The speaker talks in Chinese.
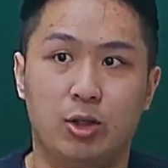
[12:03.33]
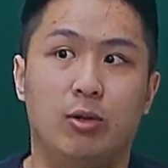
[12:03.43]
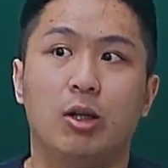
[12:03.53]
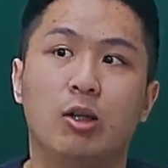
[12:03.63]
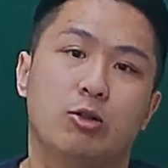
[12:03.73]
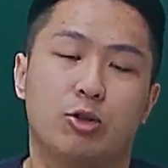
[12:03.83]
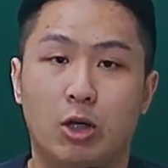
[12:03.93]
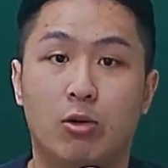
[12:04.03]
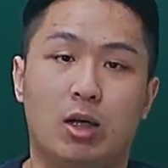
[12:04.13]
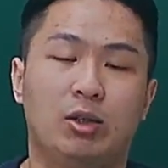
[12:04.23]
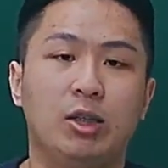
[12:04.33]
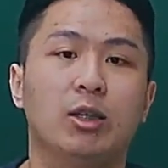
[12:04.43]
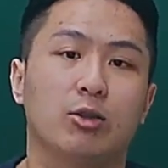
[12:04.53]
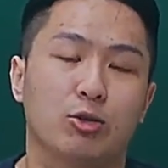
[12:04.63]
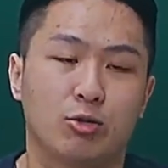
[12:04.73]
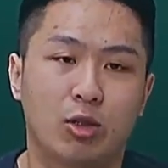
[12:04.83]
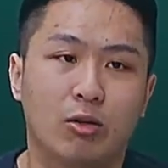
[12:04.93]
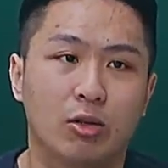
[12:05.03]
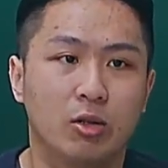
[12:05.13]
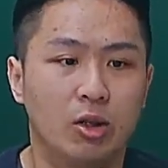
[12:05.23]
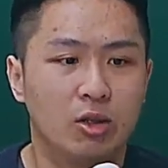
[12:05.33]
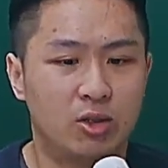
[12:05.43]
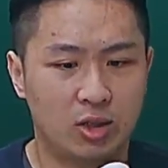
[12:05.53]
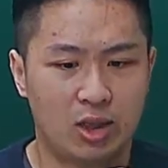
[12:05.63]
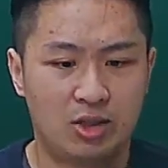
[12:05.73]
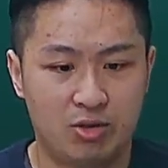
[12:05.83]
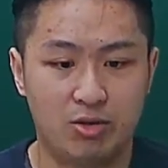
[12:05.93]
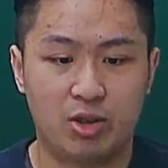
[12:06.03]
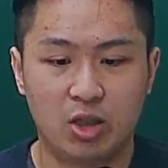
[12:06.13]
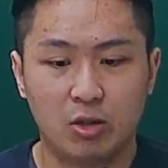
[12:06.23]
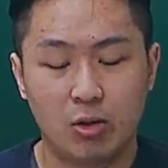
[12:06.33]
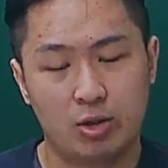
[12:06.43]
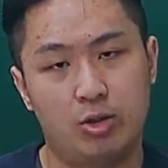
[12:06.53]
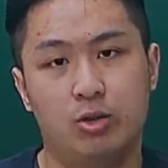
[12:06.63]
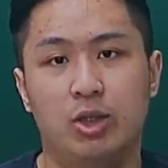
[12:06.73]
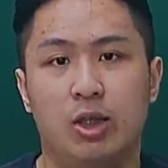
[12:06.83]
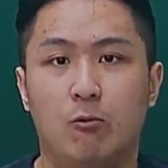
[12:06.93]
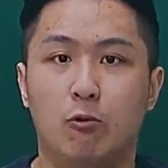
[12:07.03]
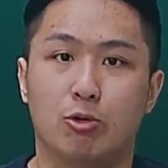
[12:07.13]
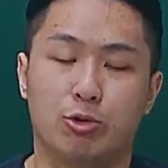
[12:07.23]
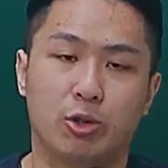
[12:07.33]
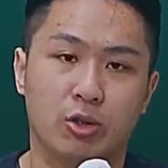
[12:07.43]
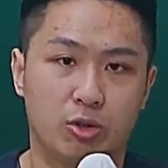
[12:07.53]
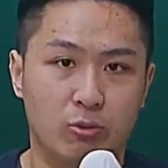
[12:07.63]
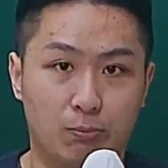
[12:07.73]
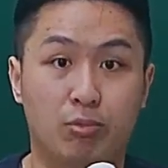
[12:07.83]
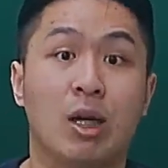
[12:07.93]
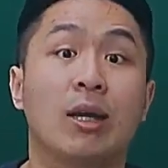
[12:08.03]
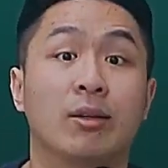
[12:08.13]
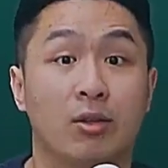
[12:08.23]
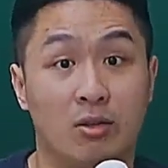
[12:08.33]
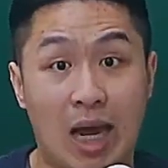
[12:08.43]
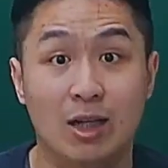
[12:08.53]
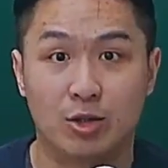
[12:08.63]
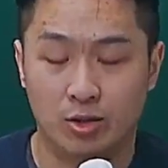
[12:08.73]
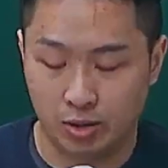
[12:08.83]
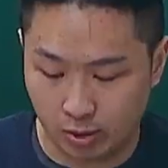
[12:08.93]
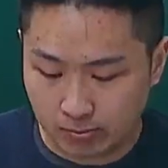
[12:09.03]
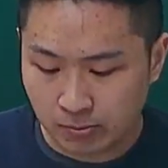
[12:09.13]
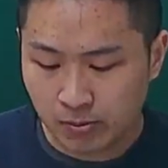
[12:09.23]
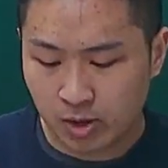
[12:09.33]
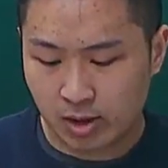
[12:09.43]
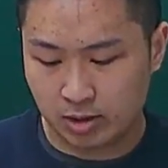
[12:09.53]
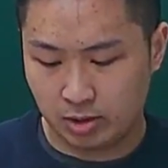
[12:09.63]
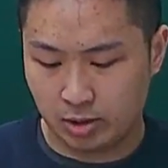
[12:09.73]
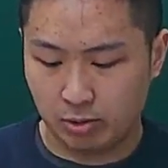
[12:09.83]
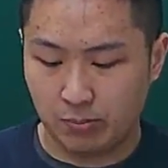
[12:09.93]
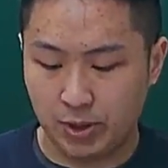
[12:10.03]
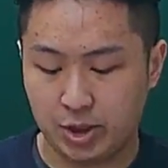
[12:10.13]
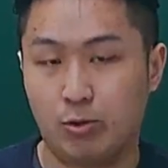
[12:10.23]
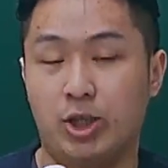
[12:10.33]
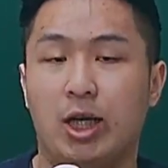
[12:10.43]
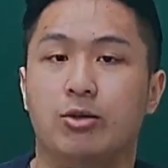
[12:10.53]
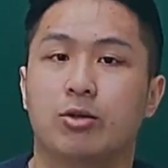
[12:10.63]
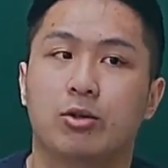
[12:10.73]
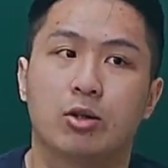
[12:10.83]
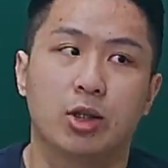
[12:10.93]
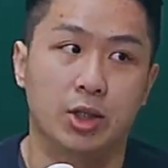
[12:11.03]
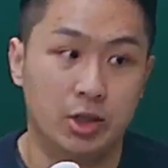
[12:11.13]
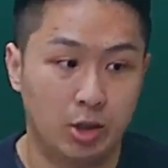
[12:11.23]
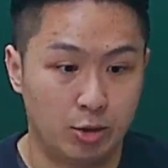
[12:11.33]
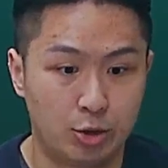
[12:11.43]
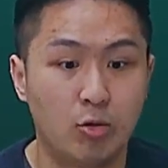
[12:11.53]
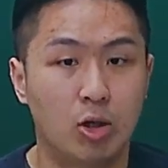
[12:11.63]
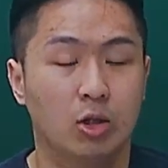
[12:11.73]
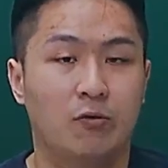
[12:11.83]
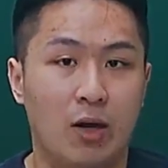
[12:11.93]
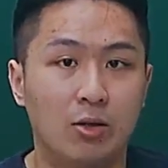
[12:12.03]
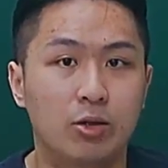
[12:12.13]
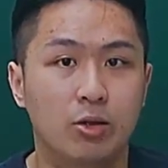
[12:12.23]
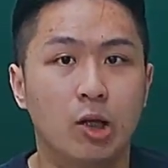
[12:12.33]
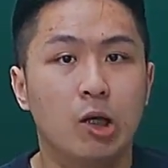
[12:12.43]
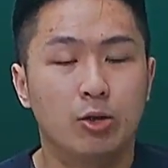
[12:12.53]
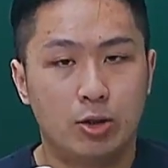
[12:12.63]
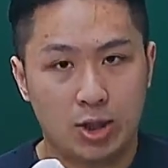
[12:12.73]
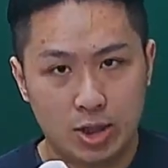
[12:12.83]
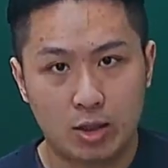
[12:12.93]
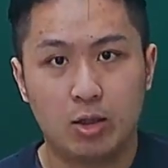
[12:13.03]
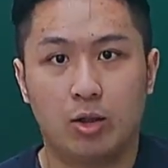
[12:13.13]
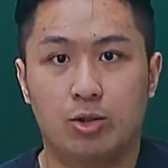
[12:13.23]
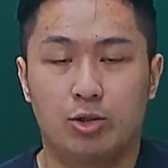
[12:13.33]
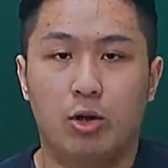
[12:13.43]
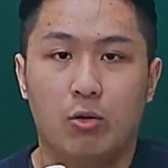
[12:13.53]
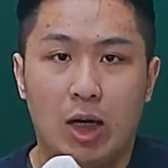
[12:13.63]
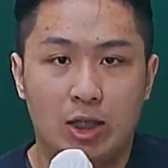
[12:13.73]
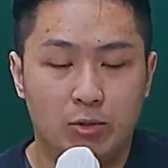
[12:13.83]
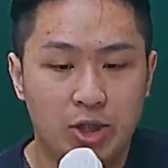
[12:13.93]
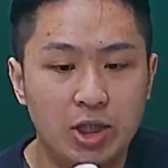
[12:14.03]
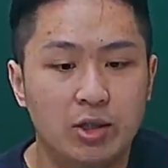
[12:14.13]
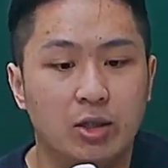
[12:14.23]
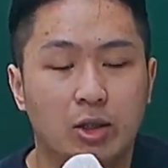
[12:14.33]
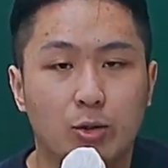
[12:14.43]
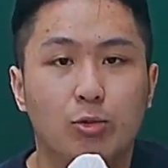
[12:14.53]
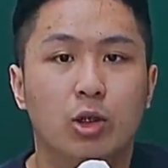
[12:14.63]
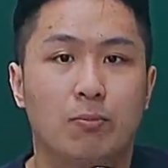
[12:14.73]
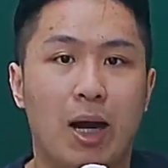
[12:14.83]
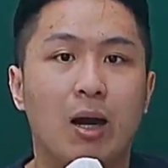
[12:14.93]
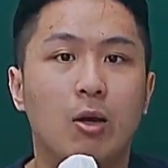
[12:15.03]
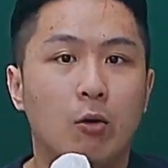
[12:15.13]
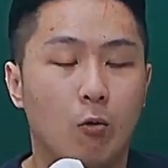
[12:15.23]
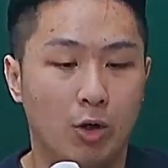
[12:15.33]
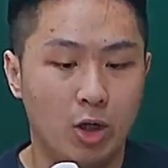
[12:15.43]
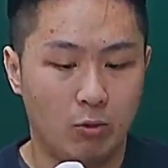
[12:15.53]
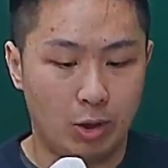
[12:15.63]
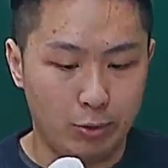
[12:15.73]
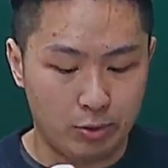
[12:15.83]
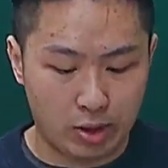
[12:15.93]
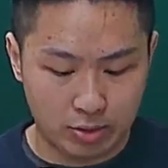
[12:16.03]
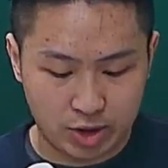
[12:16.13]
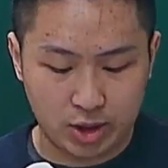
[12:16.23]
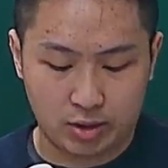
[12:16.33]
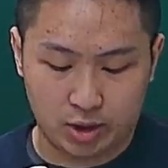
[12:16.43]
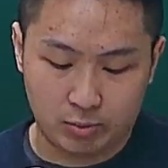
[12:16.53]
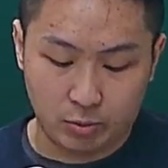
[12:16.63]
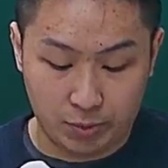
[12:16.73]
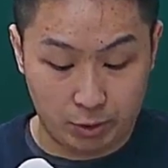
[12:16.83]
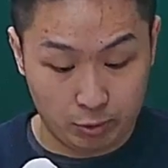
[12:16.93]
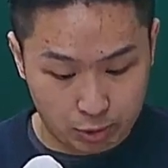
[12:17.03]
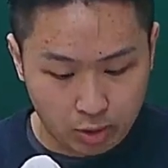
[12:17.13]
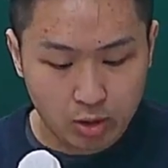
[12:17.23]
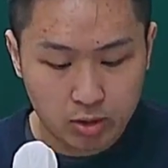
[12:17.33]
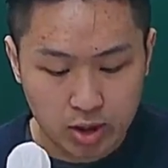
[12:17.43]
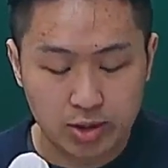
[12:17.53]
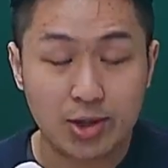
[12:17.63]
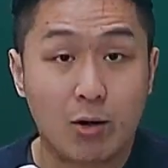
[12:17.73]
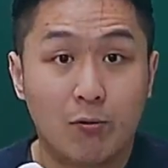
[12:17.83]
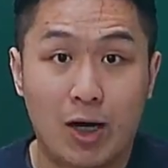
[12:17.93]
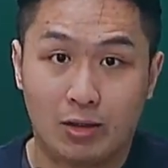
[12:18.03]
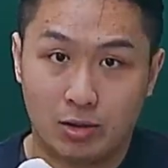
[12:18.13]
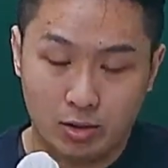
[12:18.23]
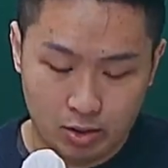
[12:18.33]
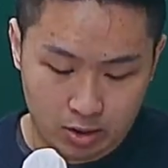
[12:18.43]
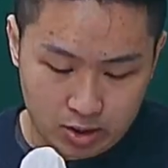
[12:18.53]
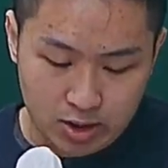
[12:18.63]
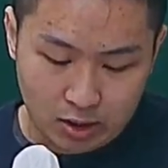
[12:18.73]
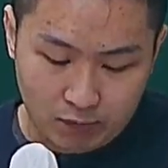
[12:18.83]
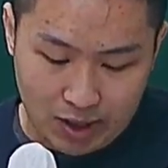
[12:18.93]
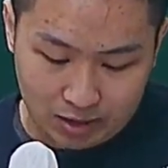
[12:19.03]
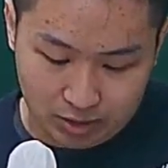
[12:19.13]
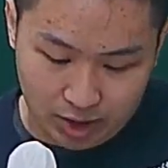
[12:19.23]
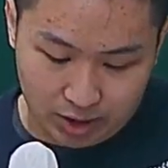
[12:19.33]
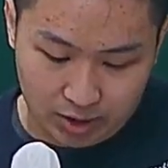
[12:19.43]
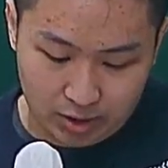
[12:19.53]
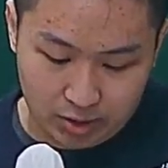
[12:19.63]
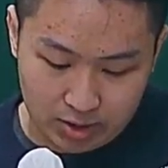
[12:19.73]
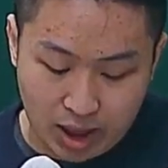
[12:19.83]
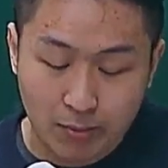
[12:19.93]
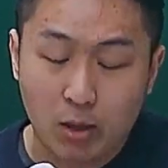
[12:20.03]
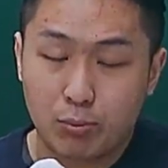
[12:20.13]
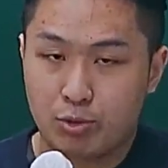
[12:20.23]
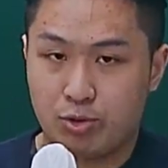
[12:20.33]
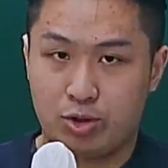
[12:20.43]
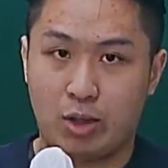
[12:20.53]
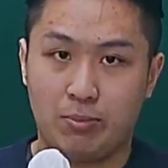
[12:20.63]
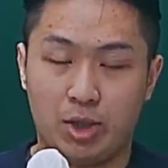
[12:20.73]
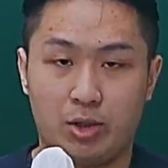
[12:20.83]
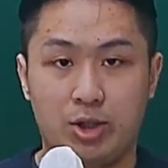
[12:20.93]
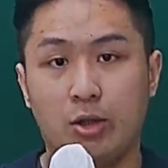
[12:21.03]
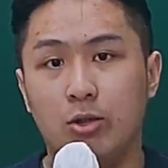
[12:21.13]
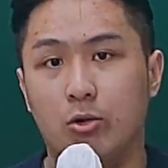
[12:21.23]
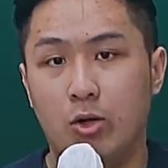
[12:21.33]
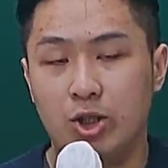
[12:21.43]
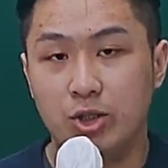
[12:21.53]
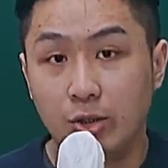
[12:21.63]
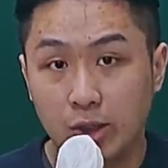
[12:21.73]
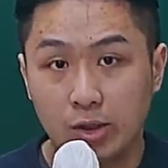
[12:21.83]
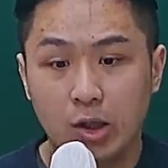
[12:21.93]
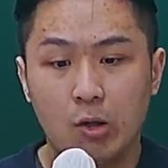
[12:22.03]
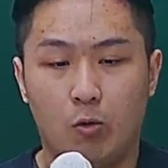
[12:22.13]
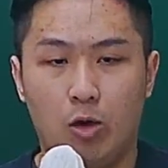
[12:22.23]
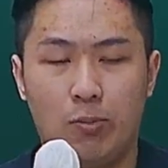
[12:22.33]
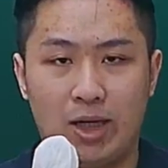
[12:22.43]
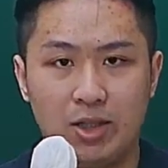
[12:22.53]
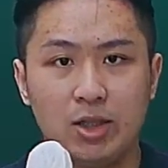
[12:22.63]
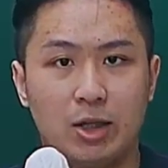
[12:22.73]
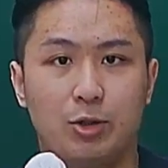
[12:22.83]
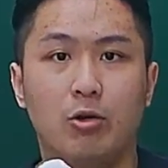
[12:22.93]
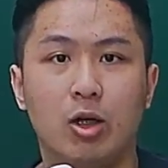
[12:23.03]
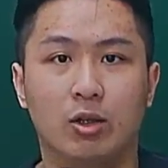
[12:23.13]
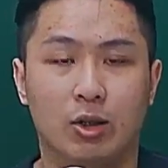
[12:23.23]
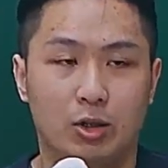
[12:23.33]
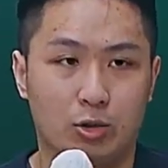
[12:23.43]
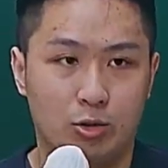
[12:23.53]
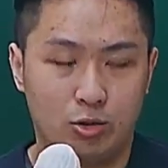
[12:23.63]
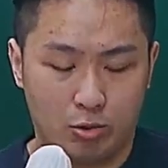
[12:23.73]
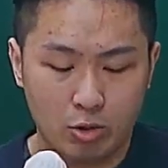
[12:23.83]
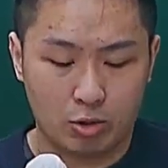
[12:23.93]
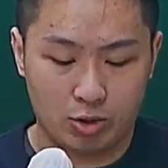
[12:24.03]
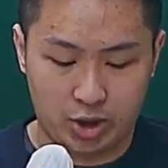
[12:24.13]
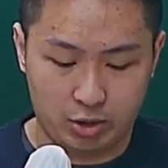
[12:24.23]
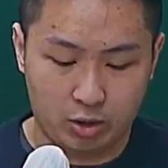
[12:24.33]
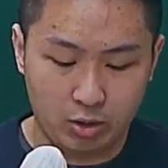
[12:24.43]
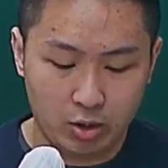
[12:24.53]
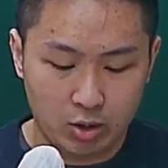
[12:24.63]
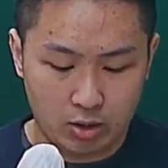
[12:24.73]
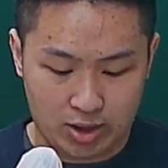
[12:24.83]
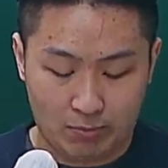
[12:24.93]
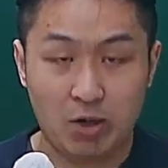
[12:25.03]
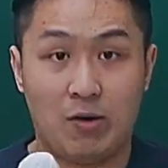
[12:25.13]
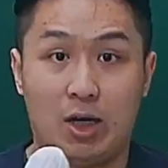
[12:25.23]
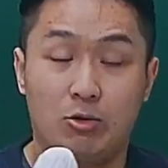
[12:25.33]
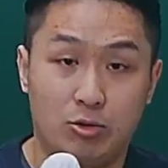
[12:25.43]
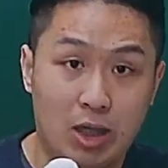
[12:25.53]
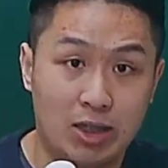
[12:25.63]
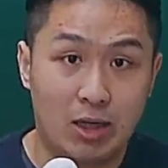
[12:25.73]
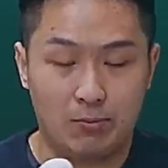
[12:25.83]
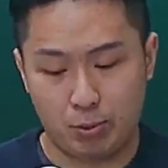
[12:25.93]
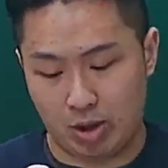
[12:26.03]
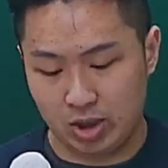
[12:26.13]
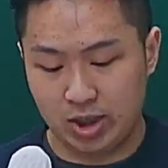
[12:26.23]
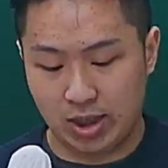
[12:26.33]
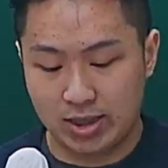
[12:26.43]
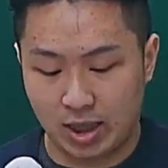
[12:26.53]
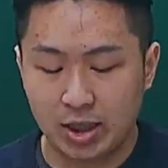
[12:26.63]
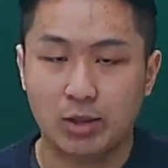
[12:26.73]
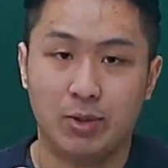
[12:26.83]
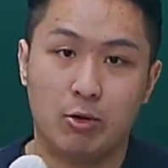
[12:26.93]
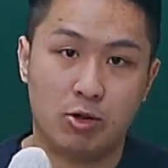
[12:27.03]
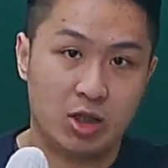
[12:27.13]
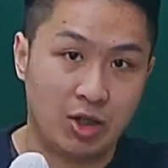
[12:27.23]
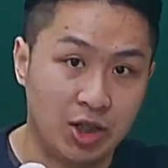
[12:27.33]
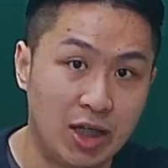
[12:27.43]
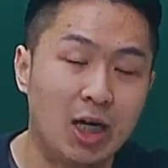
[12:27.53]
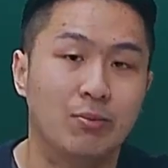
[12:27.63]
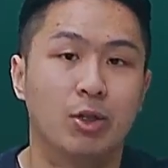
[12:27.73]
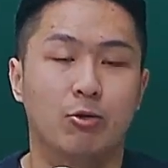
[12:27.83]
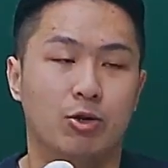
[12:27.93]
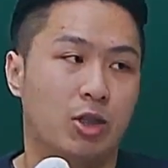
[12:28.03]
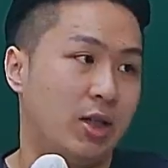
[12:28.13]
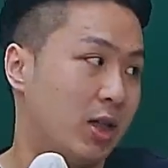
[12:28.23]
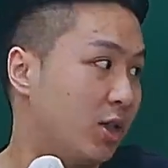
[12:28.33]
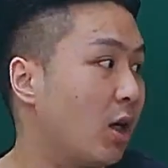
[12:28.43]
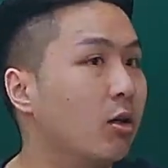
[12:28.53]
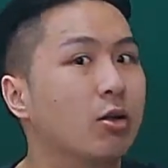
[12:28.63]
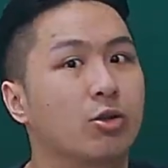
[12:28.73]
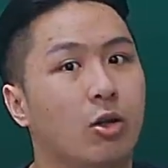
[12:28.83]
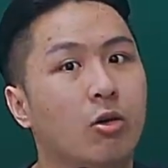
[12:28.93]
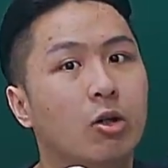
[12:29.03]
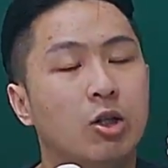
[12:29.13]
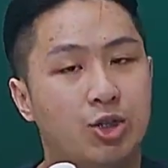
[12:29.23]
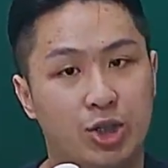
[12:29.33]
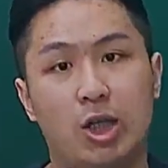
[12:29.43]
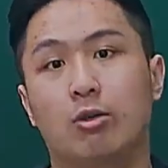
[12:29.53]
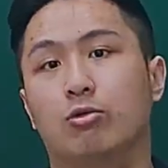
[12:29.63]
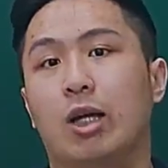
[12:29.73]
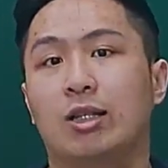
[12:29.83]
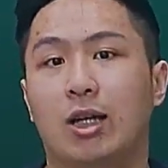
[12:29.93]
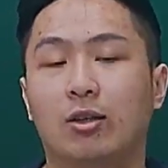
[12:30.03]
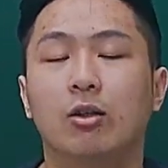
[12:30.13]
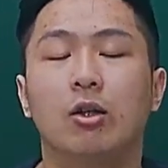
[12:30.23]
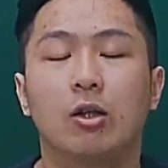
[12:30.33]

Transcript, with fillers: 因为就像我刚刚第一点就说到的，这在客观时间上，我觉得是不太可能达成的。但是因为毕竟我现在是以一个授课的方式，所以在上课的时候，我还是会尽可能多的把我认为遇到这个题目，比如说证交法的那个财报不实上面的交因果关系认定，我会把尽量有可能的所有东西都想办法告诉大家，不管是写在讲义里面，或是在拟答里面，或是等一下上课的时候直接告诉大家的。